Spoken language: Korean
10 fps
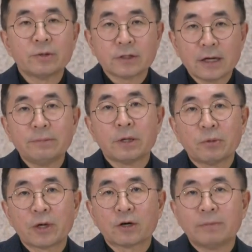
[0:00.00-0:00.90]

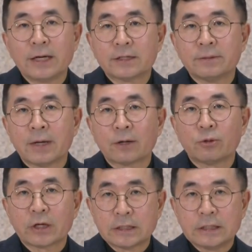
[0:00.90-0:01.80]
살펴보라고
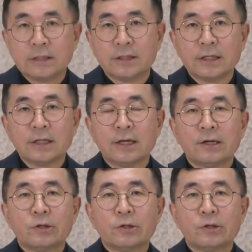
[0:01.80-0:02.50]
말씀하고 계시는지